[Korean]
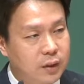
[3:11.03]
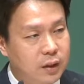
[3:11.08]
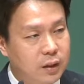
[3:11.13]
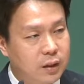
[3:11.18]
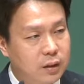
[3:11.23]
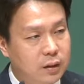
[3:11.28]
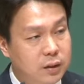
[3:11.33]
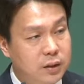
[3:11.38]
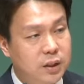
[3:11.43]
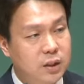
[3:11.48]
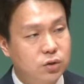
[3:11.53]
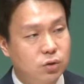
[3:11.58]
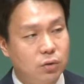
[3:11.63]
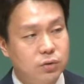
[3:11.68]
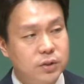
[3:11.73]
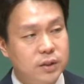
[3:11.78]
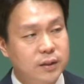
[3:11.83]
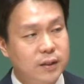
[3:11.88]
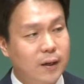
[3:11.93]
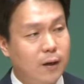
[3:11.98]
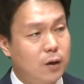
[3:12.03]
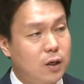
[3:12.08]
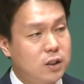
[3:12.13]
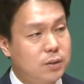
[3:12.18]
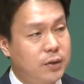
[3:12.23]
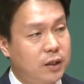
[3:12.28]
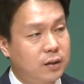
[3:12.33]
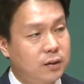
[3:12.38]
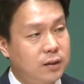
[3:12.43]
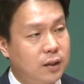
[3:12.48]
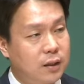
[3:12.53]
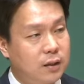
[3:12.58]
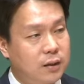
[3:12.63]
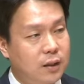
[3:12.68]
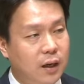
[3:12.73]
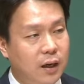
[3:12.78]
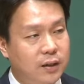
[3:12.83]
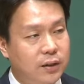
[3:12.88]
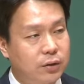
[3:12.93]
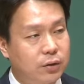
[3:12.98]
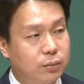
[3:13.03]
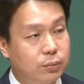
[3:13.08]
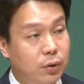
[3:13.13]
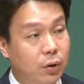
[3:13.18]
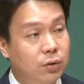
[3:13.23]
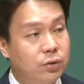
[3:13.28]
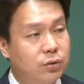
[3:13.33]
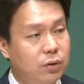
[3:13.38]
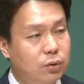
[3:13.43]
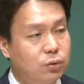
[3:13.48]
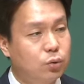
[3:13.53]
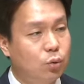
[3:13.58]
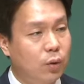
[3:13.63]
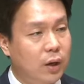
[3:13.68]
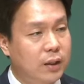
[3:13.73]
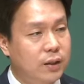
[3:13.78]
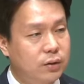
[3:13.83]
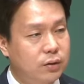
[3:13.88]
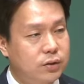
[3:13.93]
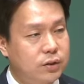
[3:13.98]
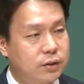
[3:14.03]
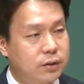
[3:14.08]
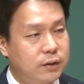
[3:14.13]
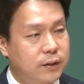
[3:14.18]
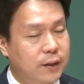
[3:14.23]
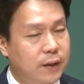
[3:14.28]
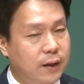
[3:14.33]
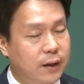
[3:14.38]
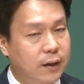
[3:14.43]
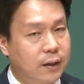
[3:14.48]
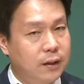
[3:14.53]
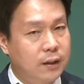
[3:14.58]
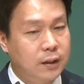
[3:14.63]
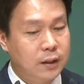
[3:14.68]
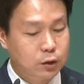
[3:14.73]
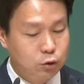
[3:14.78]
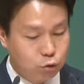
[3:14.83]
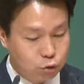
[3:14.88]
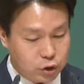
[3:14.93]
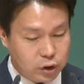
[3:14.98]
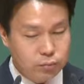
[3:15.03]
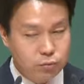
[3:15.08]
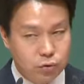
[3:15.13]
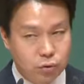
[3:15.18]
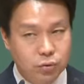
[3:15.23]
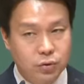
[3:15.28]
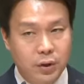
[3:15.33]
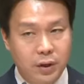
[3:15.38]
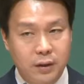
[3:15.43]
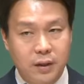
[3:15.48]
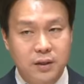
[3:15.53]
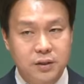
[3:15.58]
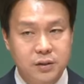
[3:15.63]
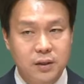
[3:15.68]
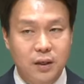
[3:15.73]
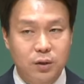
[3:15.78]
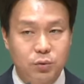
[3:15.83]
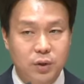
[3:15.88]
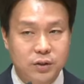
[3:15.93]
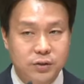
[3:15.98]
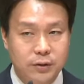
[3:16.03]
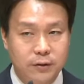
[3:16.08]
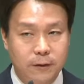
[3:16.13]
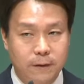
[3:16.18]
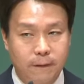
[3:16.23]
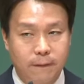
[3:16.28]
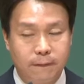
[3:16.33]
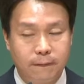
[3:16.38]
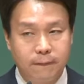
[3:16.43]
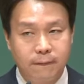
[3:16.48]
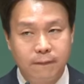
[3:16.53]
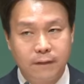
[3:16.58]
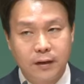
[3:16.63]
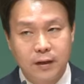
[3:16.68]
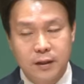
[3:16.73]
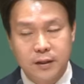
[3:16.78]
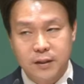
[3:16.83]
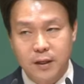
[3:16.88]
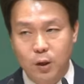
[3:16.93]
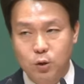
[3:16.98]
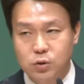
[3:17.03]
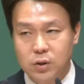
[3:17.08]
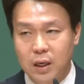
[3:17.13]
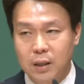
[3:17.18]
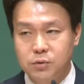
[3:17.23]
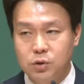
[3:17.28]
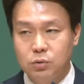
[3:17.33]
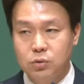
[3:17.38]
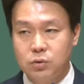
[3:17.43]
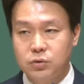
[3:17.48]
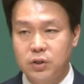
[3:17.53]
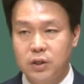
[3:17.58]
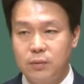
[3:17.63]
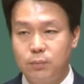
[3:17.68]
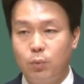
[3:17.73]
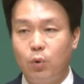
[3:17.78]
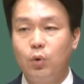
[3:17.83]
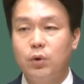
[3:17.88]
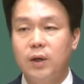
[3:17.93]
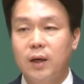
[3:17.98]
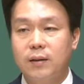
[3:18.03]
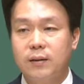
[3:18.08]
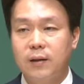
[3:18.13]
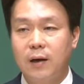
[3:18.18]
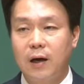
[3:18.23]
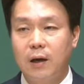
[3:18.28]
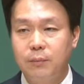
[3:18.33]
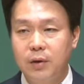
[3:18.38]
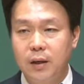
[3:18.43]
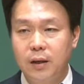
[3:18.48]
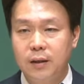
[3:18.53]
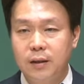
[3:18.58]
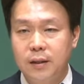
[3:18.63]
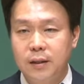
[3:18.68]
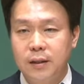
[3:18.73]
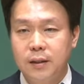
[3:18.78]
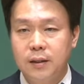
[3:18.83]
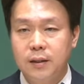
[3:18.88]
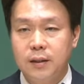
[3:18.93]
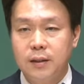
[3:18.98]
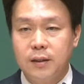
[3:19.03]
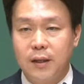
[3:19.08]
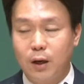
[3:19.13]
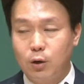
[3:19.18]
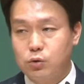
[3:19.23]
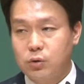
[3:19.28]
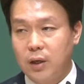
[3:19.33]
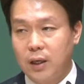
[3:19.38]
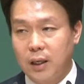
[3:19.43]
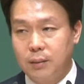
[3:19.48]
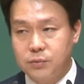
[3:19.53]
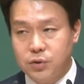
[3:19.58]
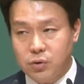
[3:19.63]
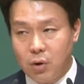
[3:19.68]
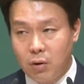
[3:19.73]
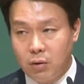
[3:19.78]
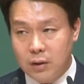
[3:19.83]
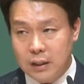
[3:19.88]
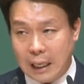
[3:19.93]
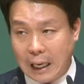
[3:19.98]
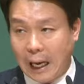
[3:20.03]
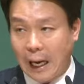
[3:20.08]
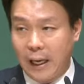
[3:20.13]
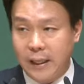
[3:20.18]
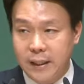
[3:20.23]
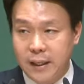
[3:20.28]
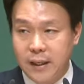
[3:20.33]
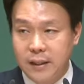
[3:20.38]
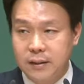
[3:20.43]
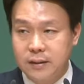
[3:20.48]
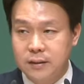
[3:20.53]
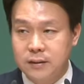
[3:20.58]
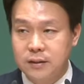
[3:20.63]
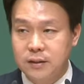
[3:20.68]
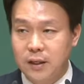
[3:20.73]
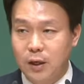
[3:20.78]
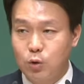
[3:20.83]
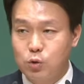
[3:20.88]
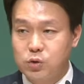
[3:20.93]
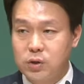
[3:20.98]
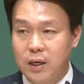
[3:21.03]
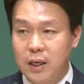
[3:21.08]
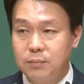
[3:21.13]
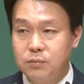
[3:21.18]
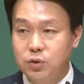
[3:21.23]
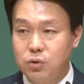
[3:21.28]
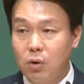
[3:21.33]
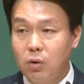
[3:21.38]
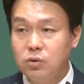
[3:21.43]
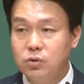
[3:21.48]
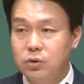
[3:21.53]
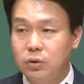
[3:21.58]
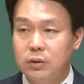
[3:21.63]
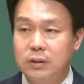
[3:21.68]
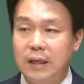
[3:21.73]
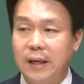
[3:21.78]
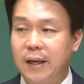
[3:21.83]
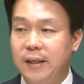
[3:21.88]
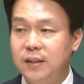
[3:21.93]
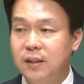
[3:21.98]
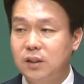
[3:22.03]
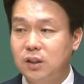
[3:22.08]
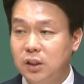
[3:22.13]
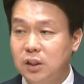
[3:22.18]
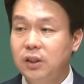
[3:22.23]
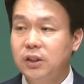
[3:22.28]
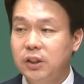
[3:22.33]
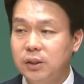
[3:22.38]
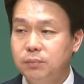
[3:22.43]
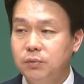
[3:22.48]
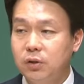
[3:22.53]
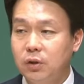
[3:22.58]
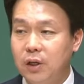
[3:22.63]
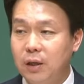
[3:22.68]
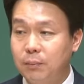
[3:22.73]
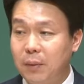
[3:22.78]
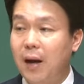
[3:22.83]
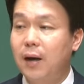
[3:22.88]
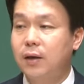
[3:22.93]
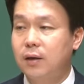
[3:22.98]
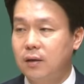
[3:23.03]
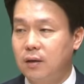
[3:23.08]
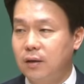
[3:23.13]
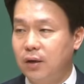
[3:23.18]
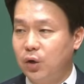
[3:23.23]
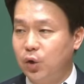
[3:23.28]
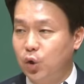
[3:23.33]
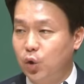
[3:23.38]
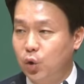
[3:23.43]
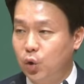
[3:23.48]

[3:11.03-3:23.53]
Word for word: 그러니까 전쟁이 하루아침에 끝나는 게 아니에요. 몇 년 동안 이어지는데 66년에 이렇게 시작이 돼서 예루살렘 성 전체를 포위한 다음에 예루살렘 성 안에 있는 예루살렘 성전을 AD 70년에 파괴를 해요.